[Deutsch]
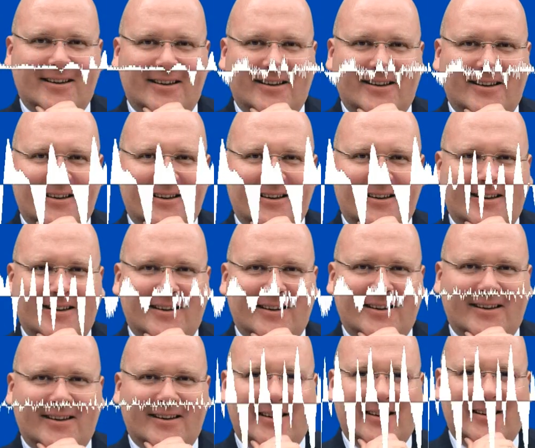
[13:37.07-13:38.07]
welche
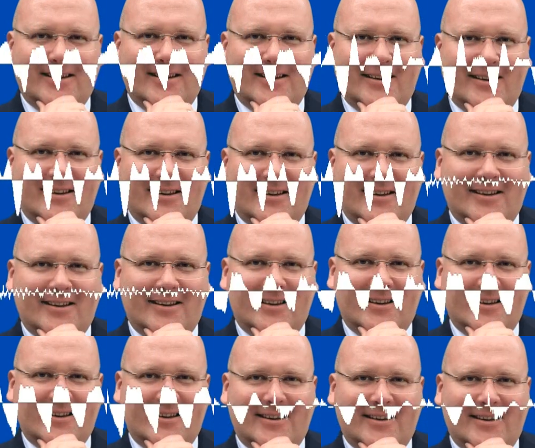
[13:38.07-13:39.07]
Möglichkeiten
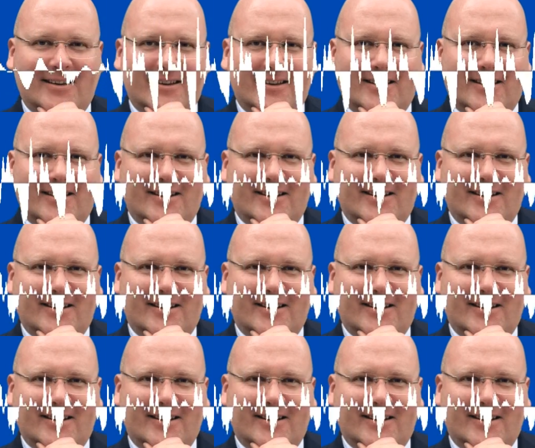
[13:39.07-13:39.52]
EU-Förderung und Förderung